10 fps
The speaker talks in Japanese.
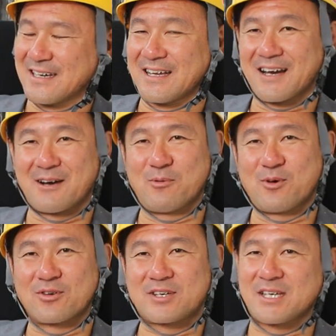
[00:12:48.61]
なんか
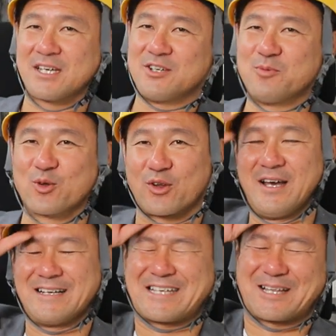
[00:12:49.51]
もうキルモードに
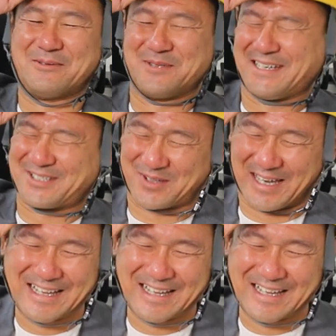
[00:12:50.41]
なっちゃったもんねちょっと